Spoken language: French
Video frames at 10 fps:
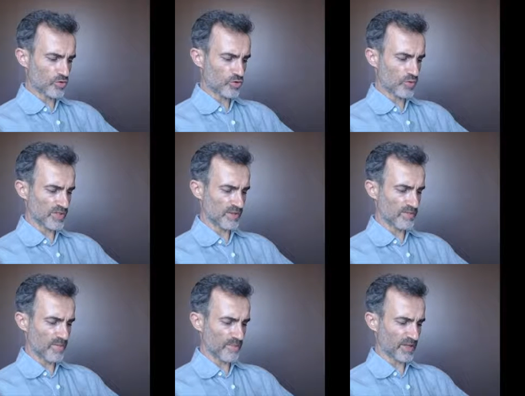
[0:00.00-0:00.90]
je dois
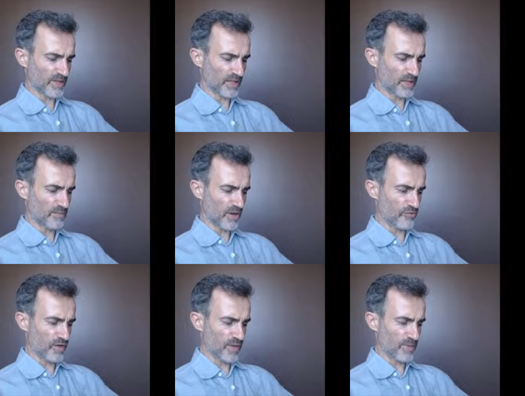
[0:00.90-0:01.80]
aimer ma patrie, ma
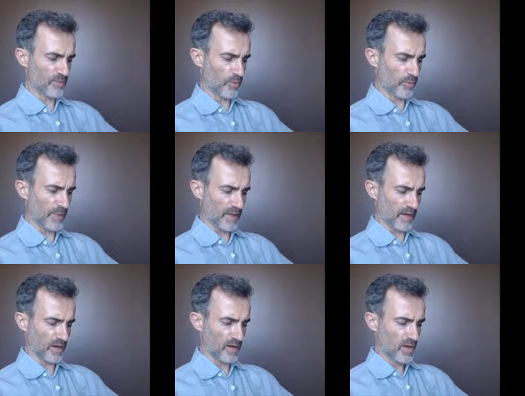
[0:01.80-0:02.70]
femme et mon
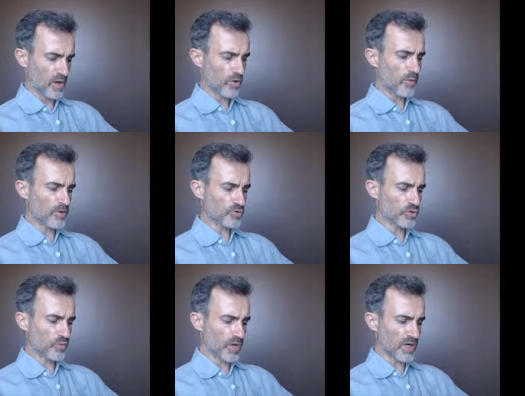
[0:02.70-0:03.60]
père, comment
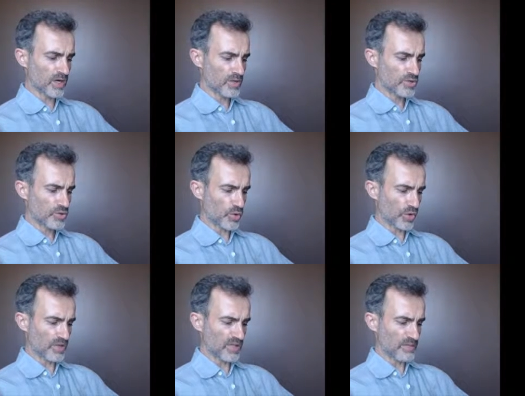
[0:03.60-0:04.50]
je dois,
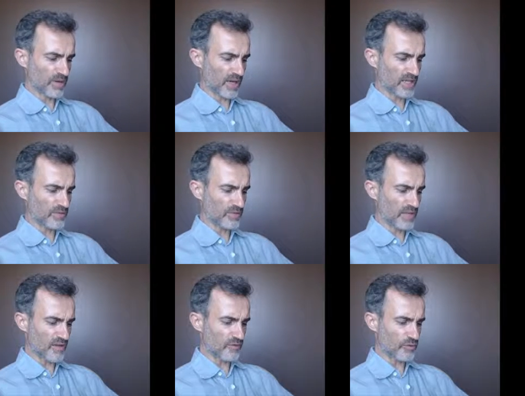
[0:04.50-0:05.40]
sur un débris de
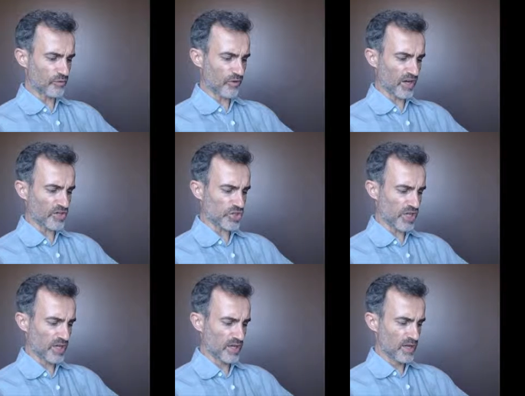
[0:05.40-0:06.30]
nef
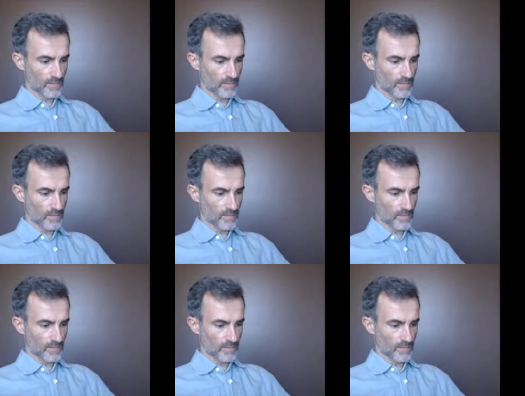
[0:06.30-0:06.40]
naufragés